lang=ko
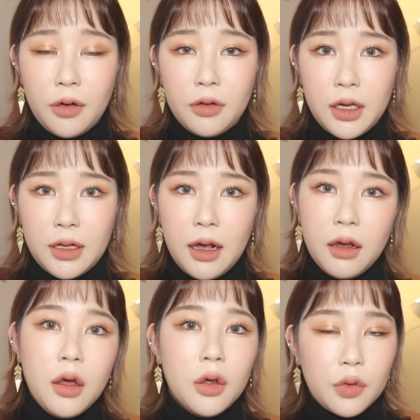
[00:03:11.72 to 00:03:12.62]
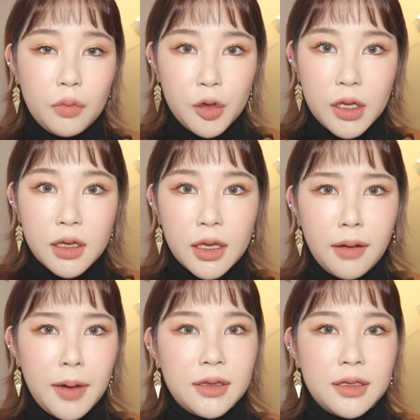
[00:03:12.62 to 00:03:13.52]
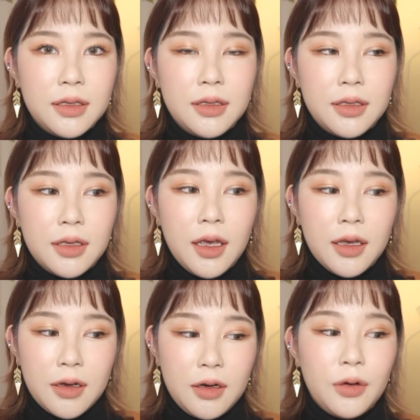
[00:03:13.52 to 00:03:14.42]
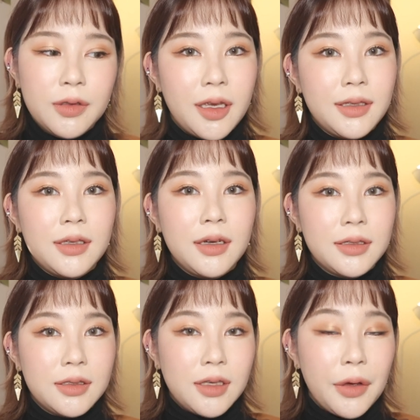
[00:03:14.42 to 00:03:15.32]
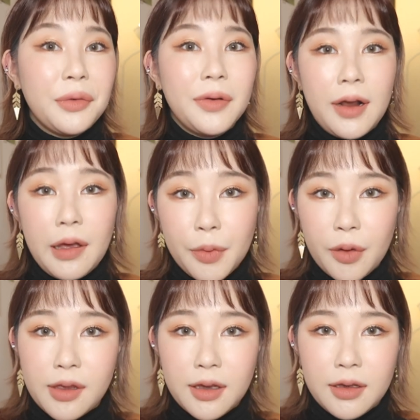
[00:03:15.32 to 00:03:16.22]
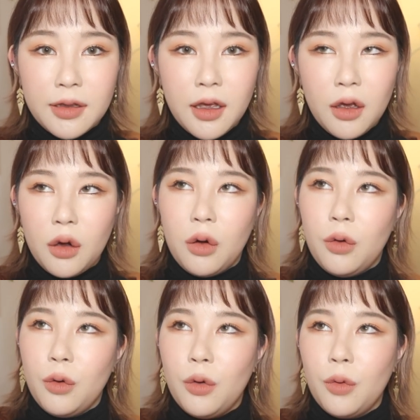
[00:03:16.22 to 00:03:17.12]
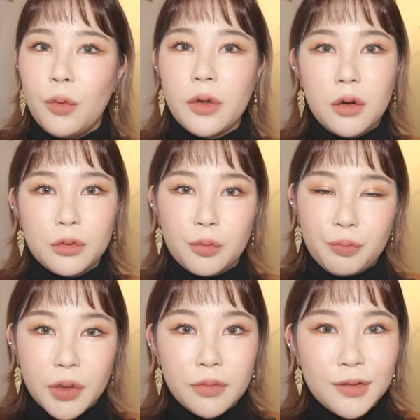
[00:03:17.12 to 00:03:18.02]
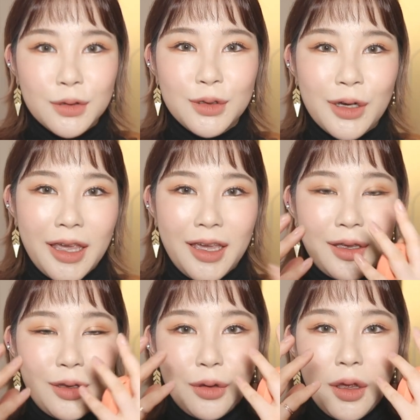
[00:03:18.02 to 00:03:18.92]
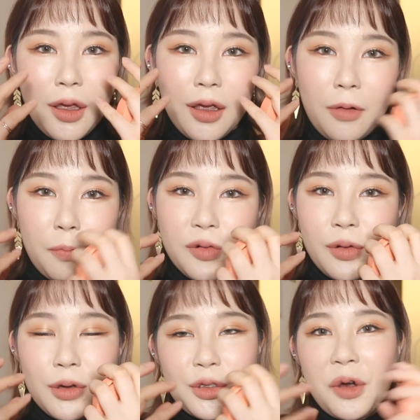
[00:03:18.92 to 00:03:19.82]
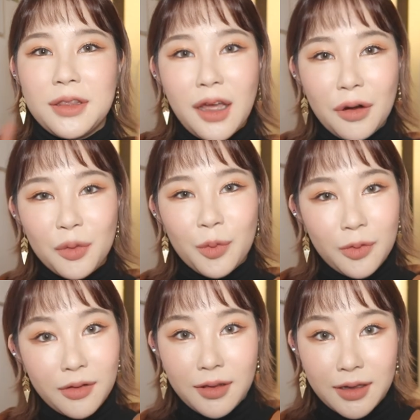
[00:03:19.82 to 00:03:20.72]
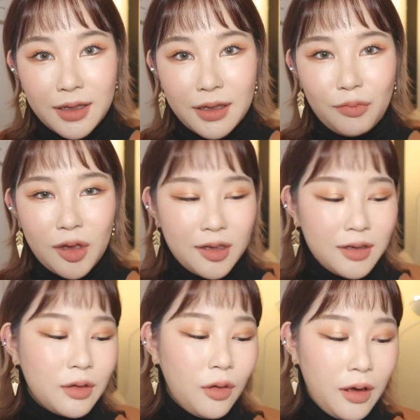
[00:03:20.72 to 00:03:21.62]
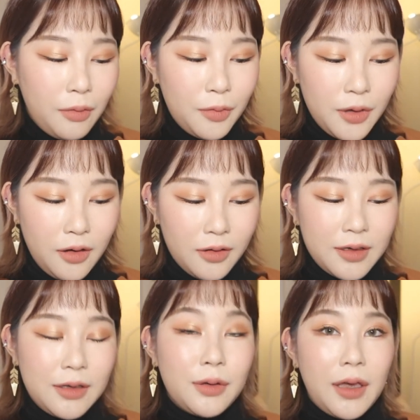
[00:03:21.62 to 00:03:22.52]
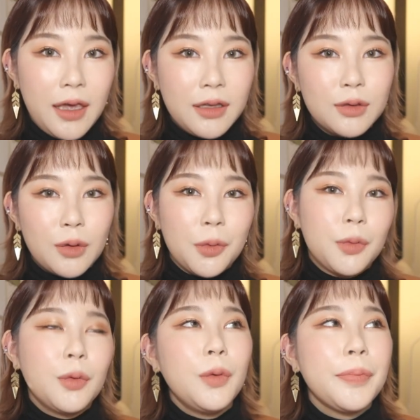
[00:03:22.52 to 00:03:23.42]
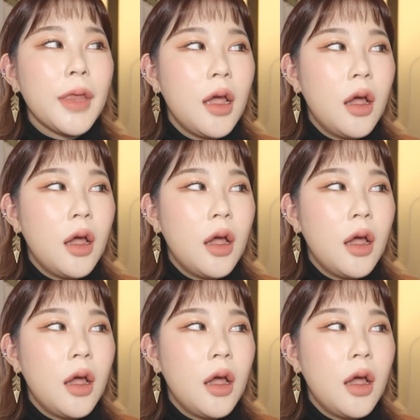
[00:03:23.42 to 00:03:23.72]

계열이나 너무 흰기가 많은 그런 색상을 사용을 하면은 오히려 좀 피부에 블러셔가 따로 노는 느낌이 들더라고요. 그래서 개인적으로